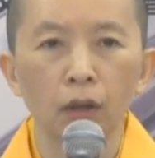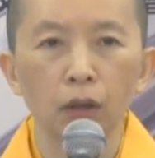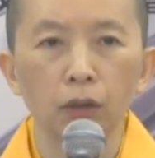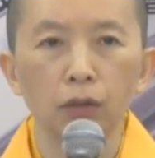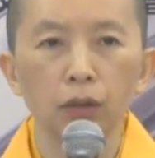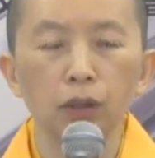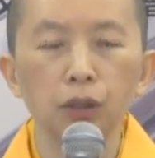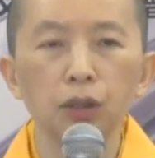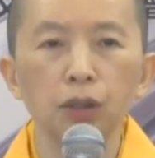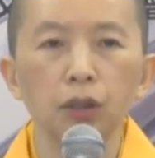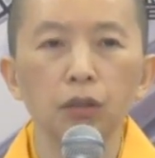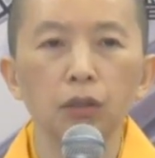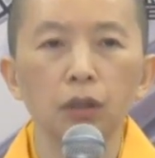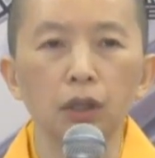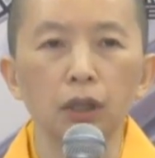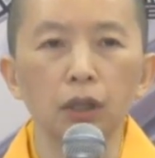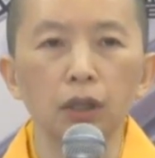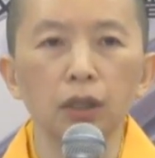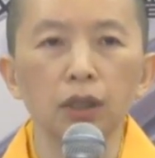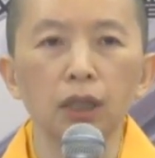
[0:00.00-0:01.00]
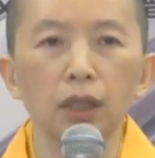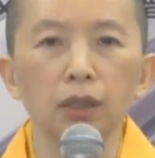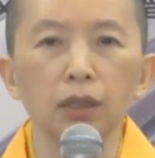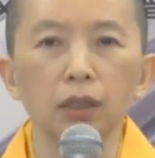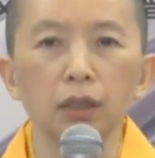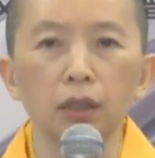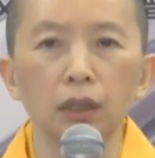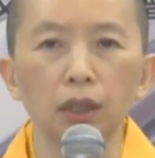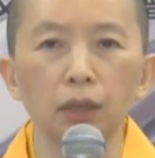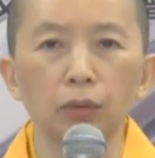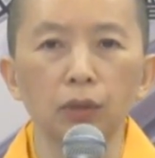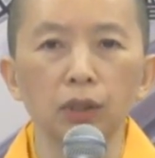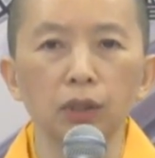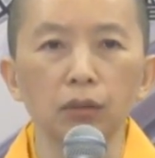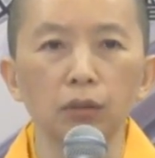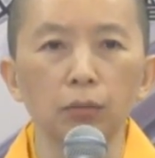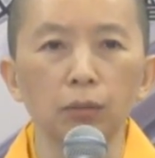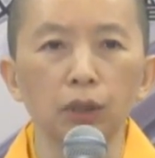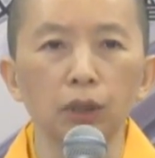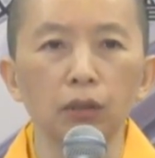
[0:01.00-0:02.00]
有人修了二三十年，为
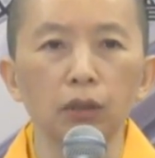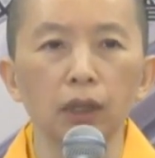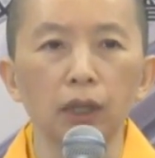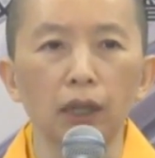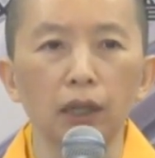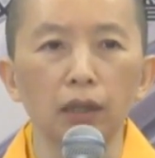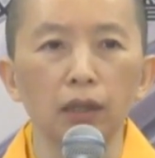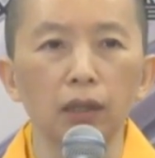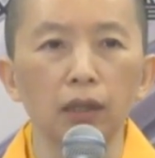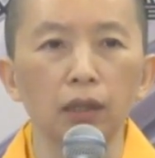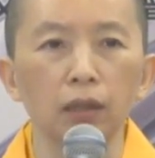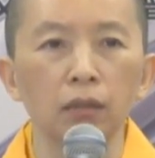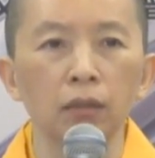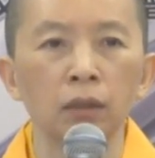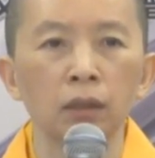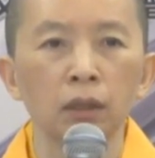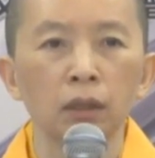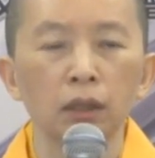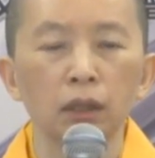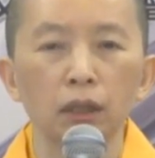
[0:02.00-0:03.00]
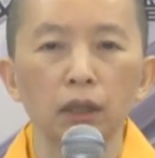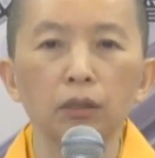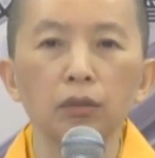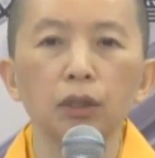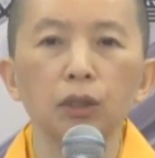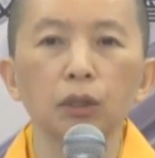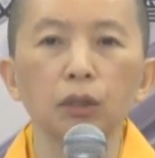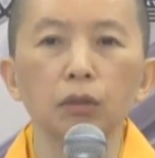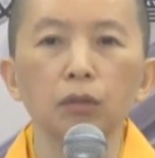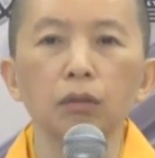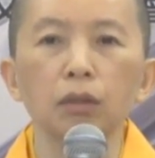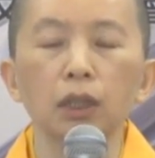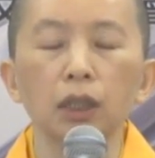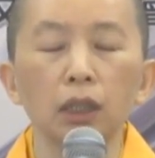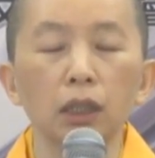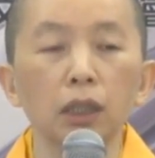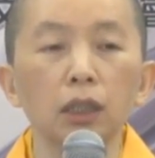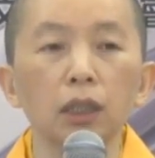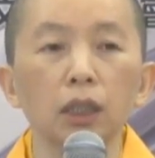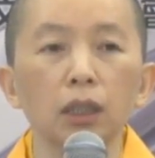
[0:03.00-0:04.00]
什么没有感应？因为从
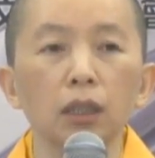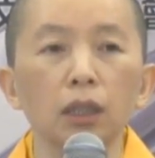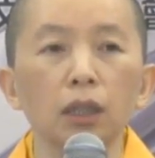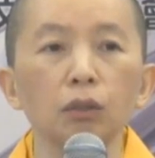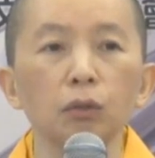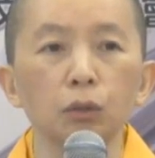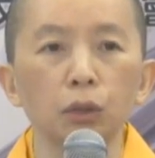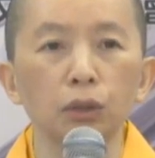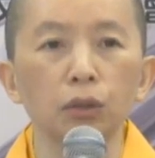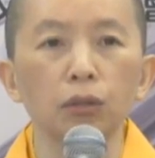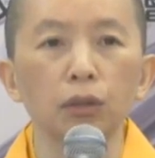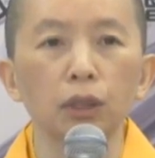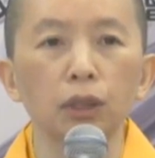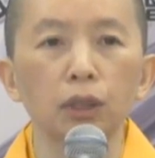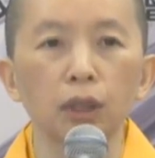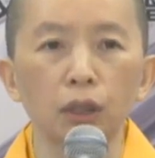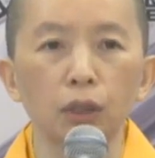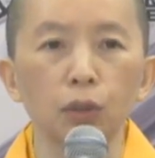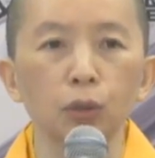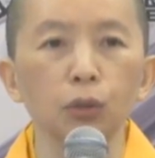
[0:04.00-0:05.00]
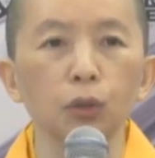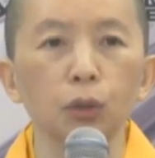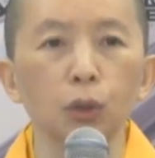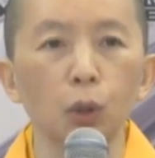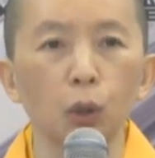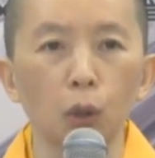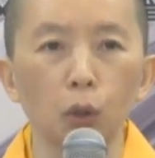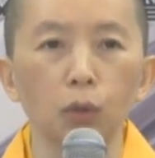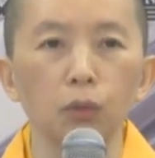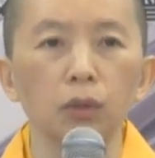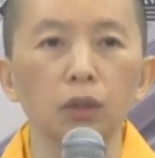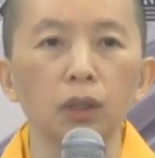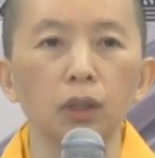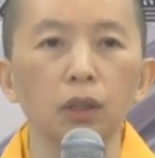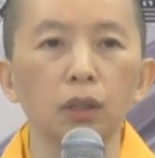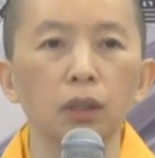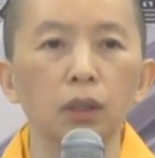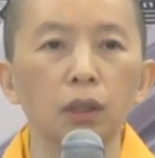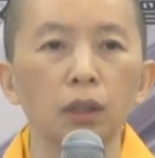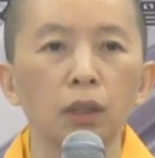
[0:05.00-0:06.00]
第一节到最后一节都是空的。
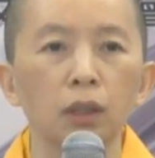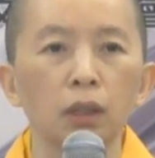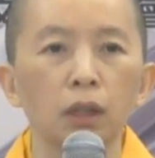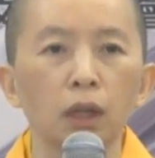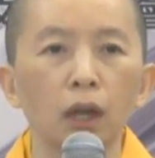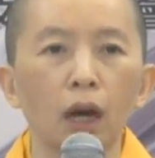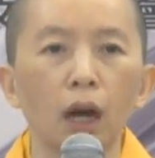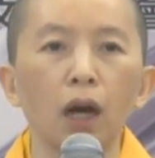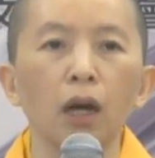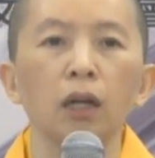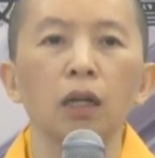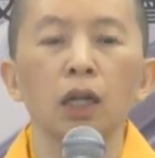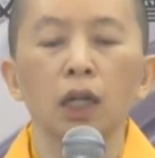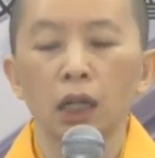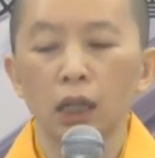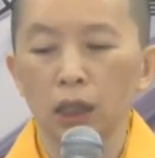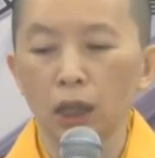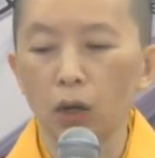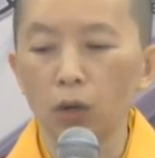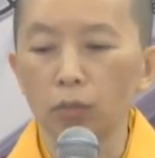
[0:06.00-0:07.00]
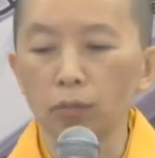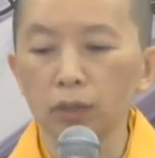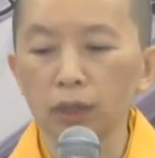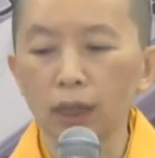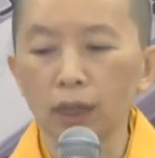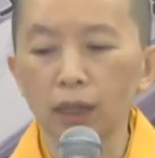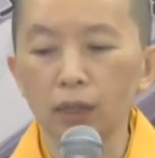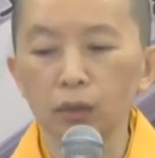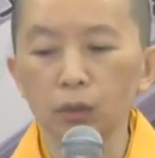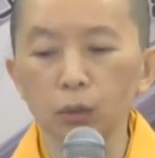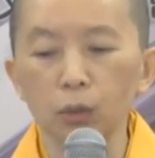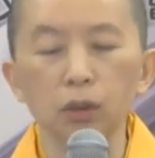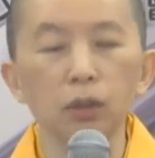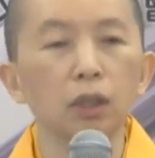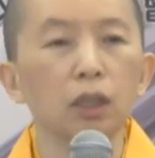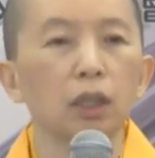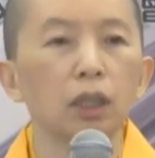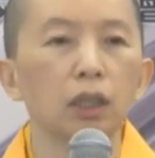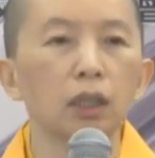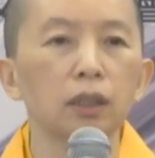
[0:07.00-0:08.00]
那我们再来做
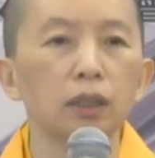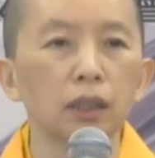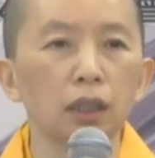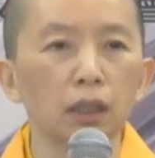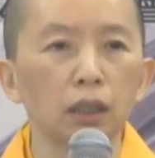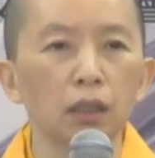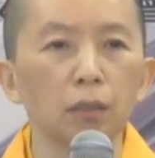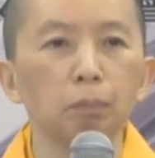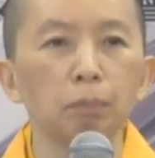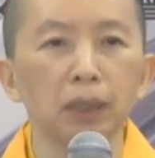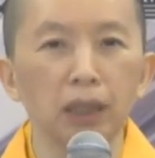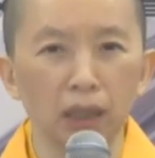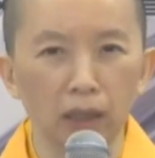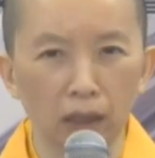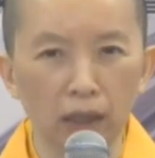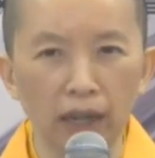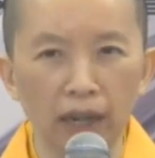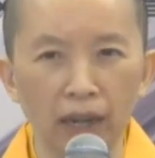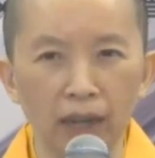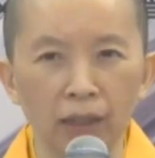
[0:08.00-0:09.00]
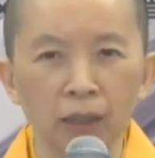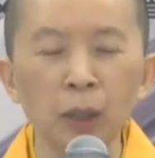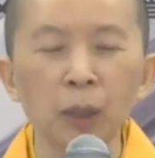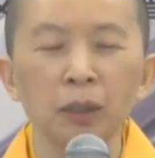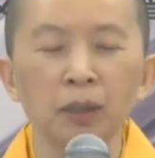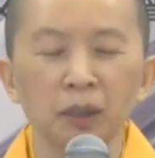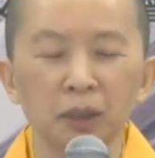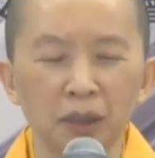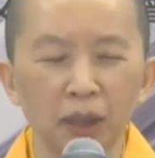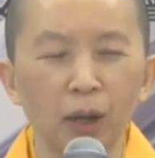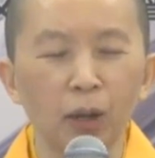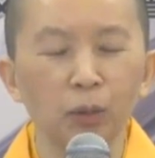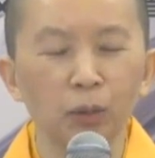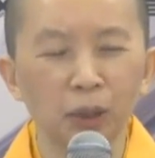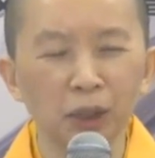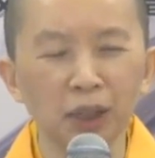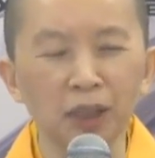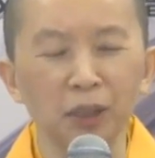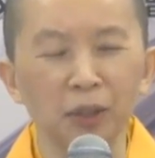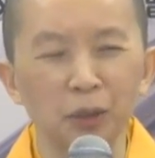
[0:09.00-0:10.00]
第二节的平梁招
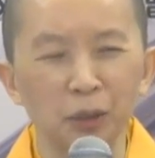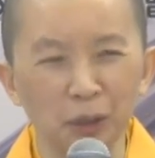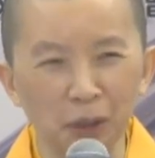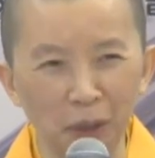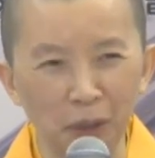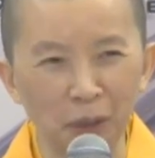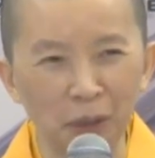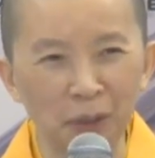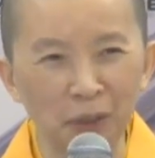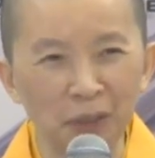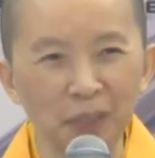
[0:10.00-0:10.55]
请咒，